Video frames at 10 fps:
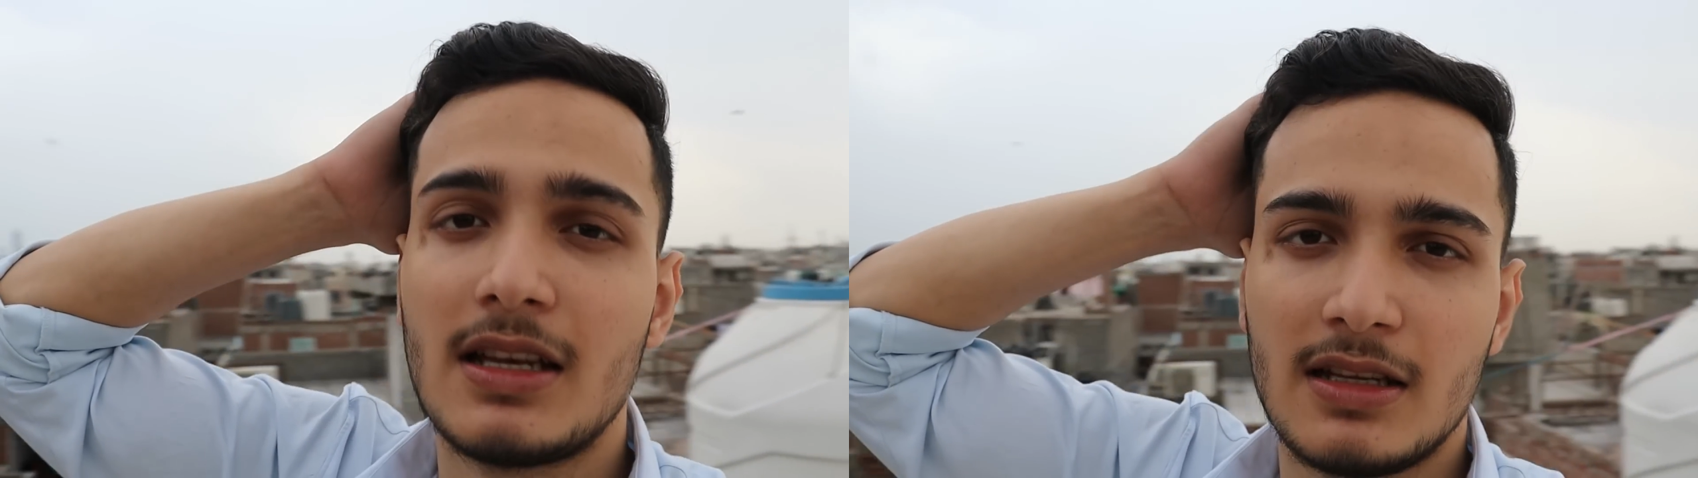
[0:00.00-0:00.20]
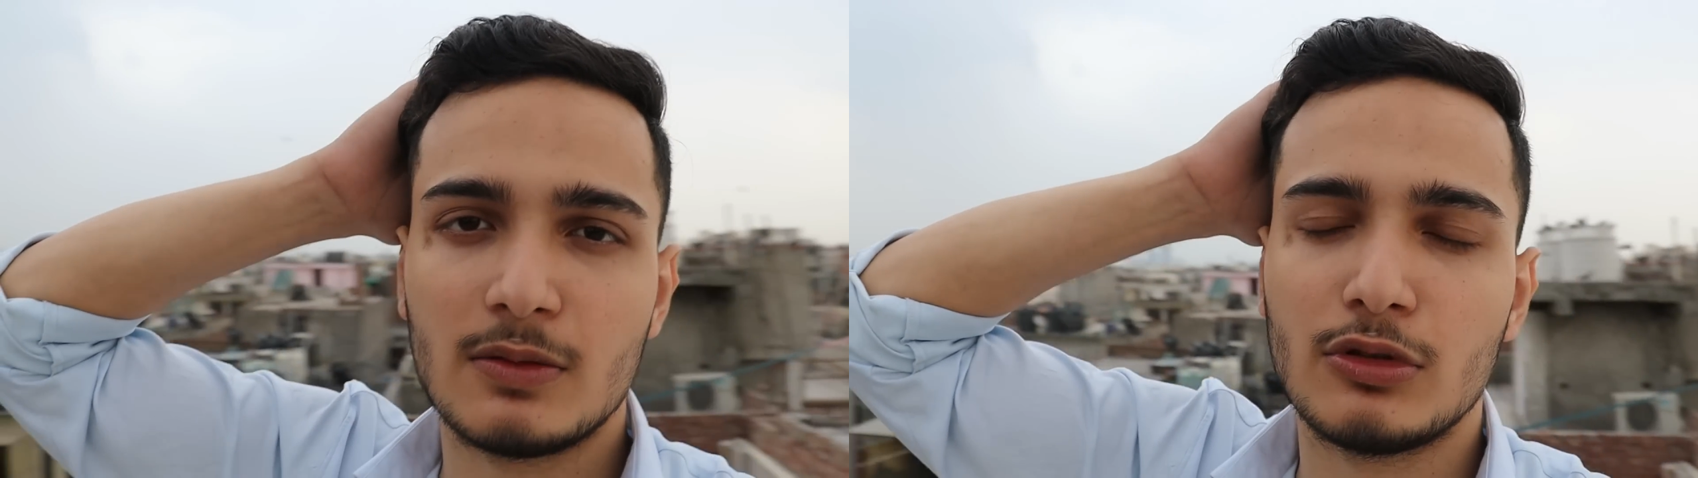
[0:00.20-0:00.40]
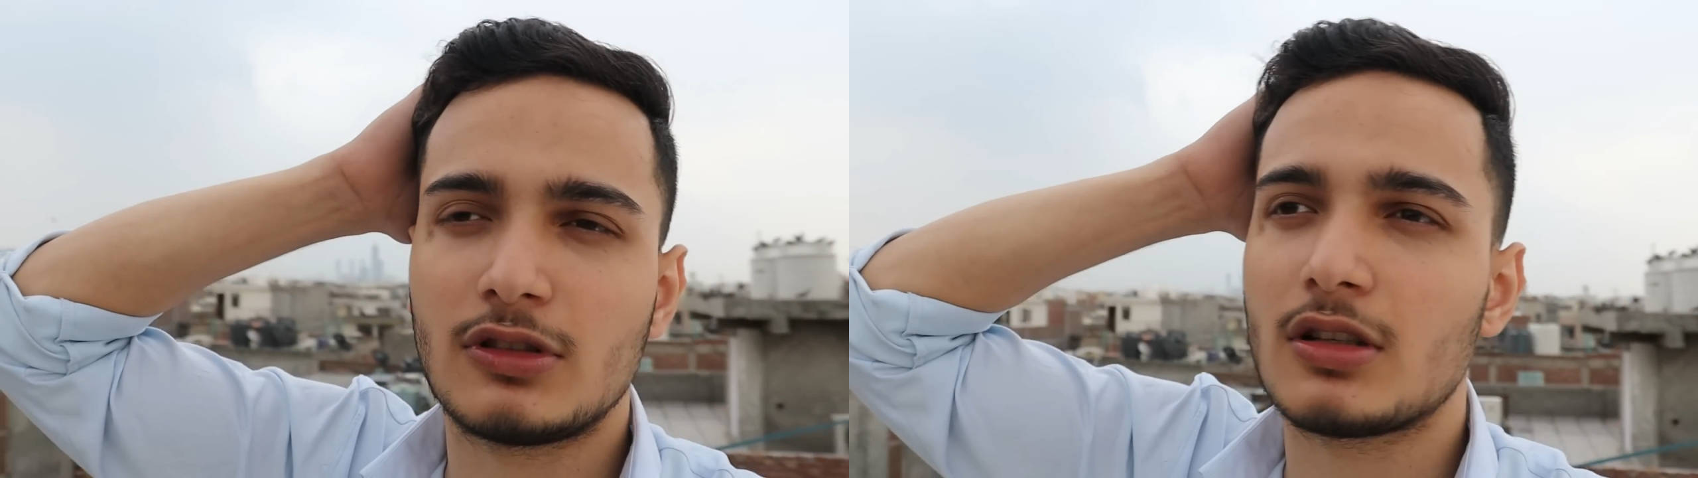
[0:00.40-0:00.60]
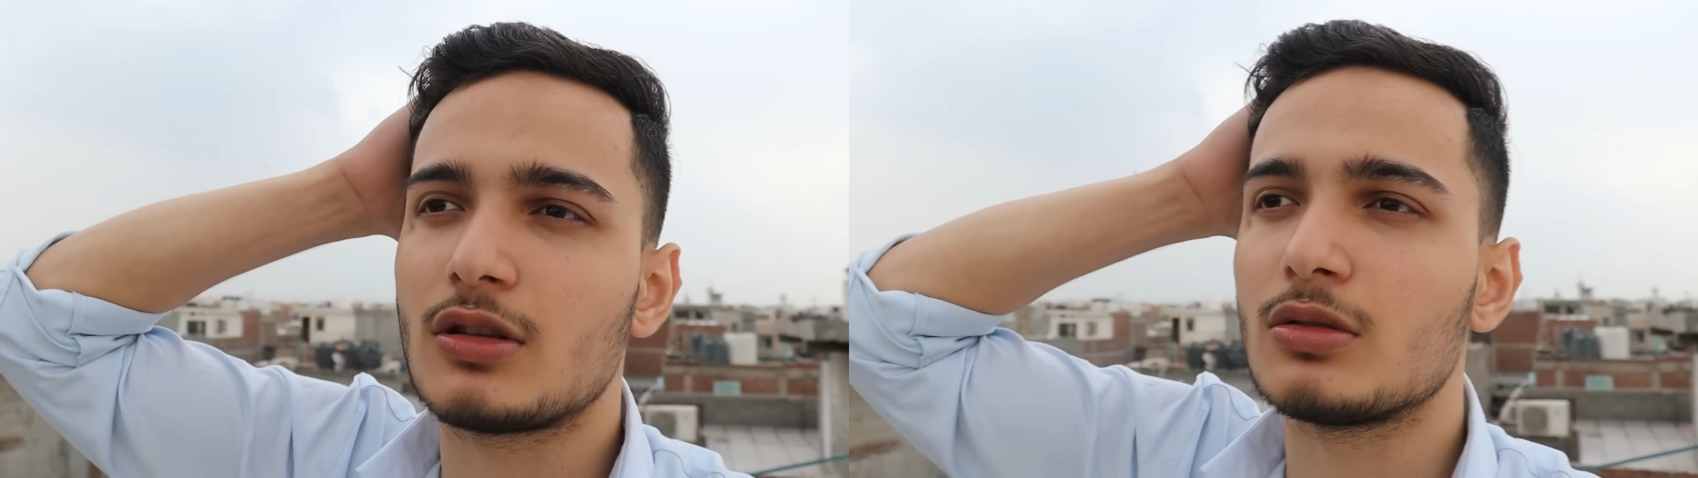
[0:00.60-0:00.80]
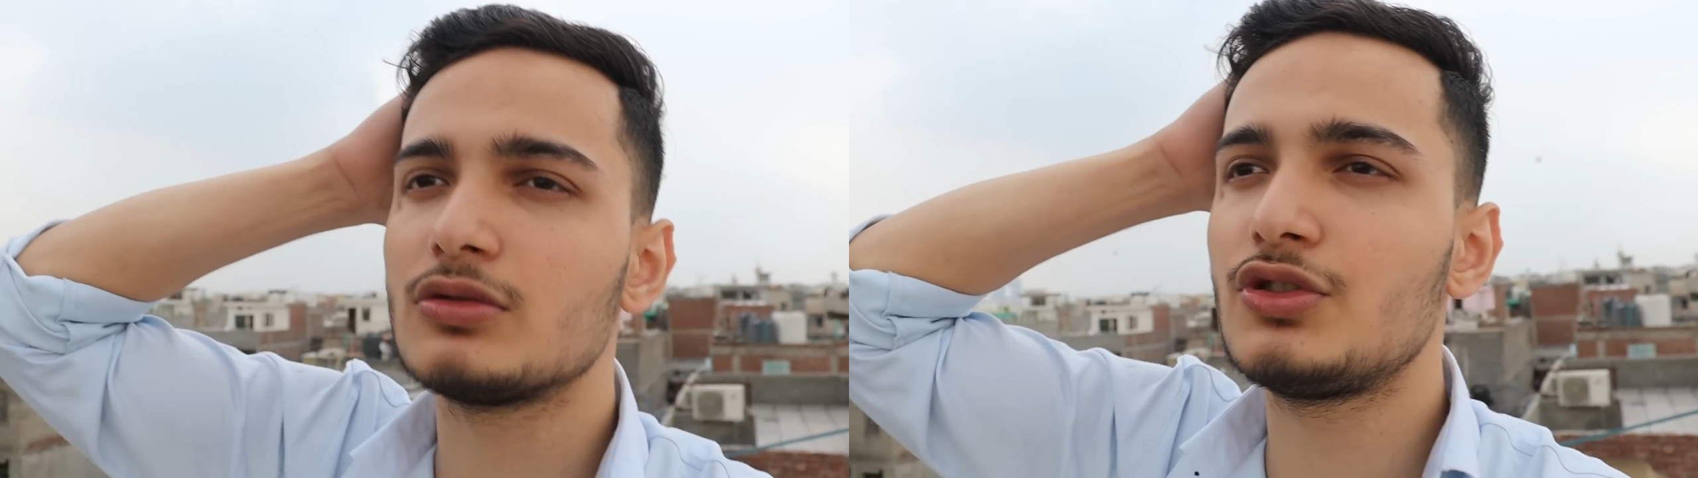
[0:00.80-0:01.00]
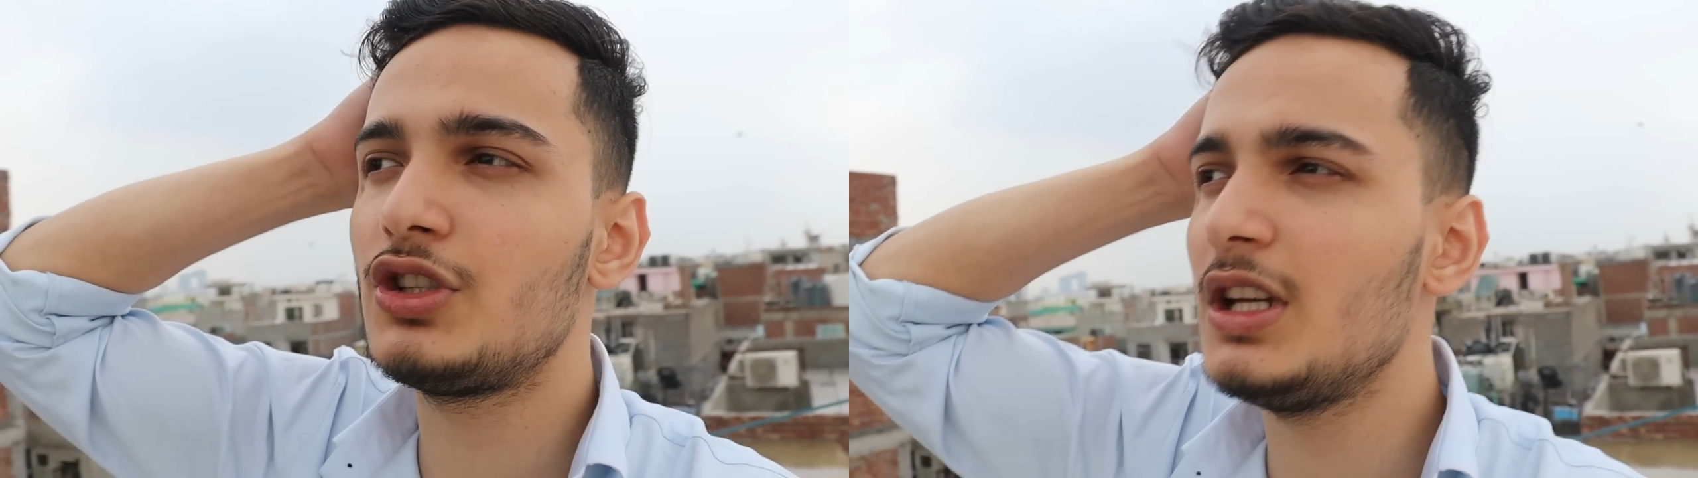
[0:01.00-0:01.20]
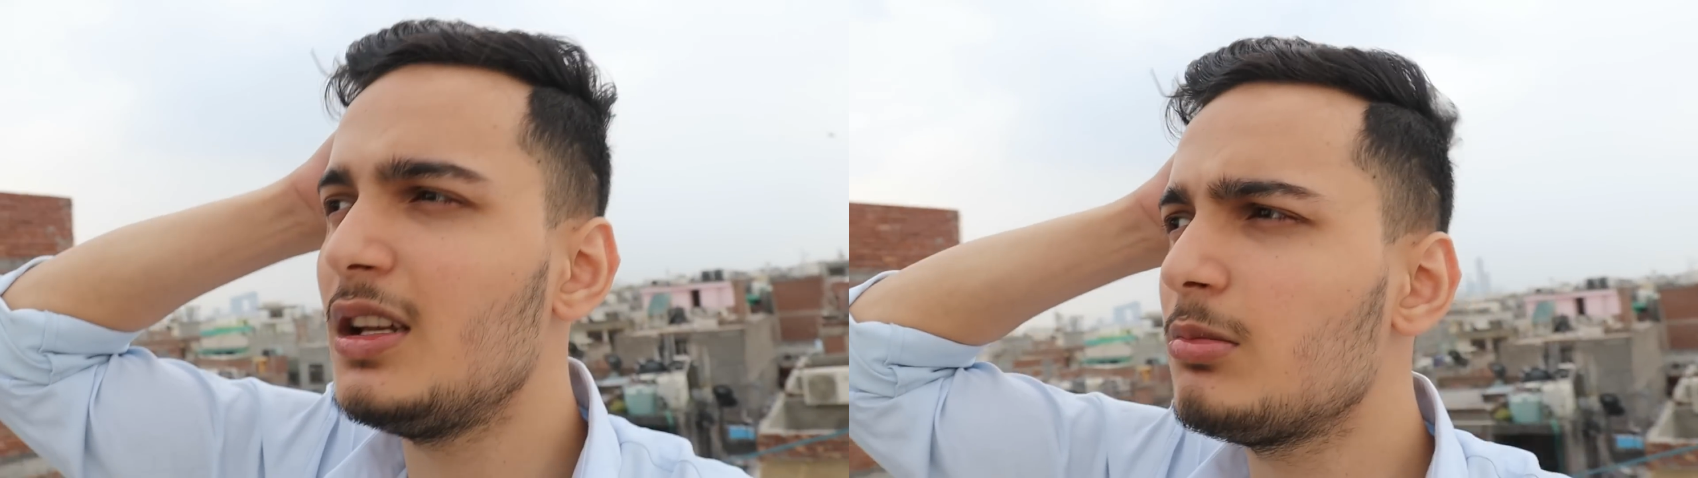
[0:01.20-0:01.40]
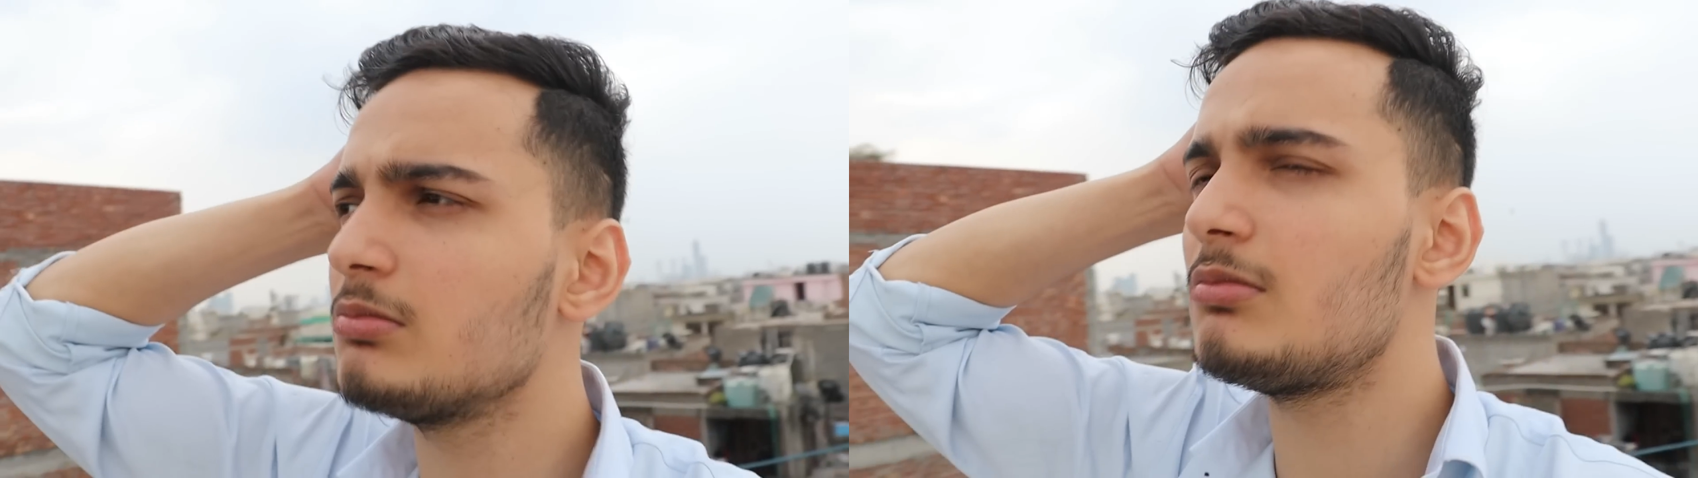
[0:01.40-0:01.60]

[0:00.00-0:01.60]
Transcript: तरीके से बोल सकते हो चील